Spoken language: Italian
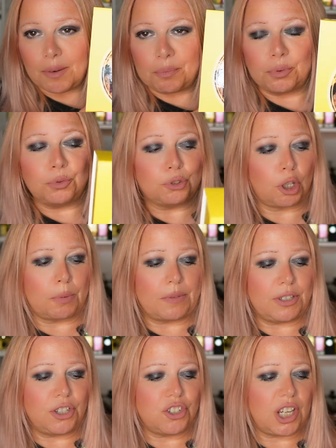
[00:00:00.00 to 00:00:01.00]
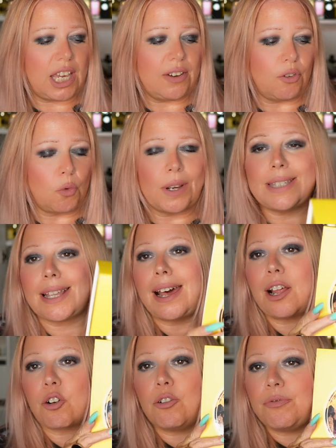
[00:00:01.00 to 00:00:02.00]
appunto come vi dicevo, questa è
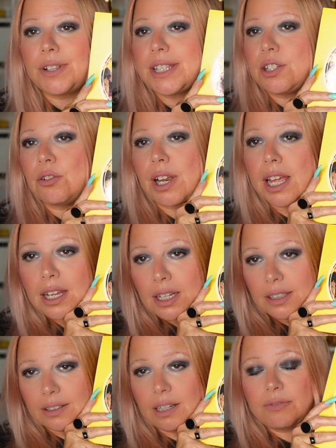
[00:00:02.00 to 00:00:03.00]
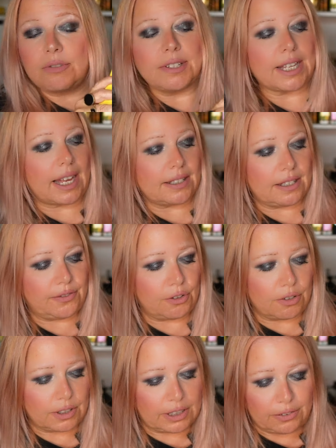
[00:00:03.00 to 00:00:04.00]
la confezione delle full size di,
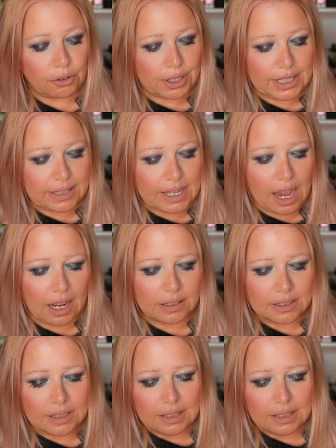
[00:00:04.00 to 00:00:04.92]
Fior di Floridia,